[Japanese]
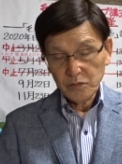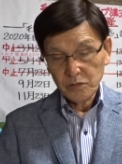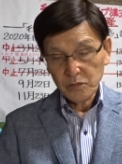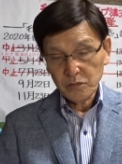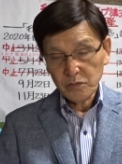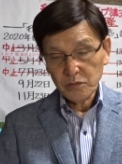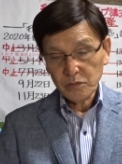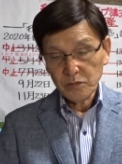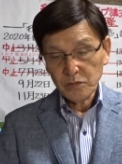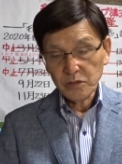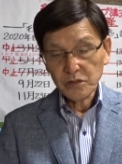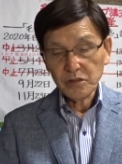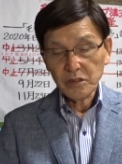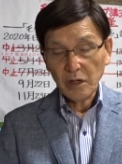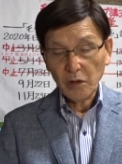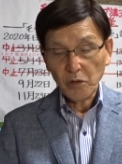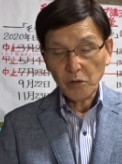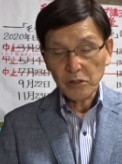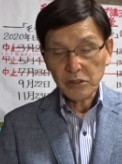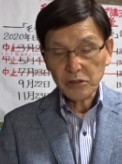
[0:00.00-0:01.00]
うん、渦
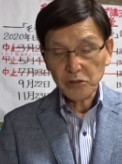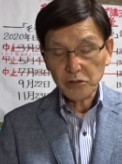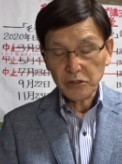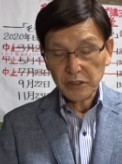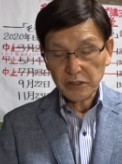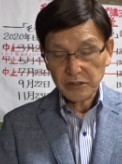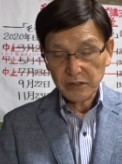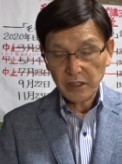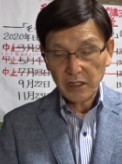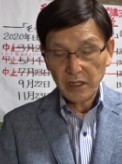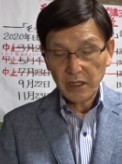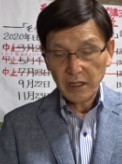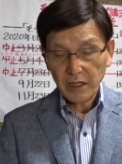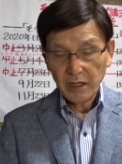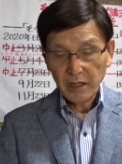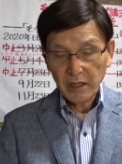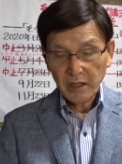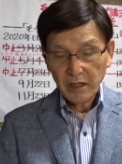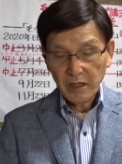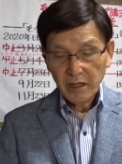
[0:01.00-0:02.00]
が起こりそうですね、
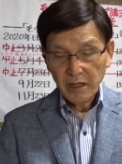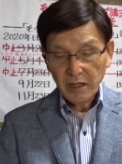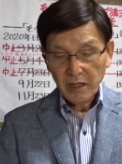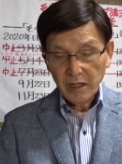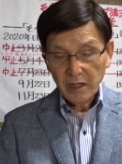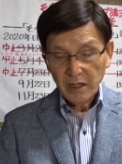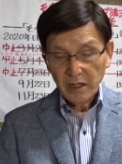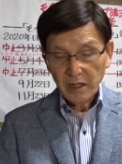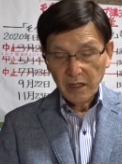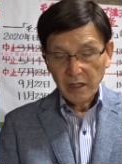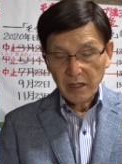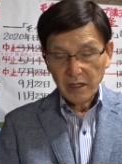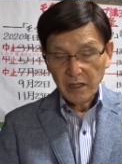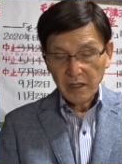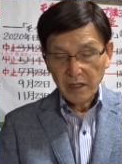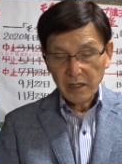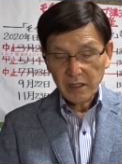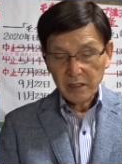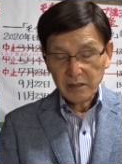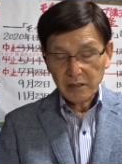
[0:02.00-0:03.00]

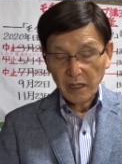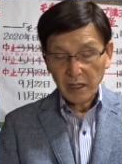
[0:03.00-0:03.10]
えー、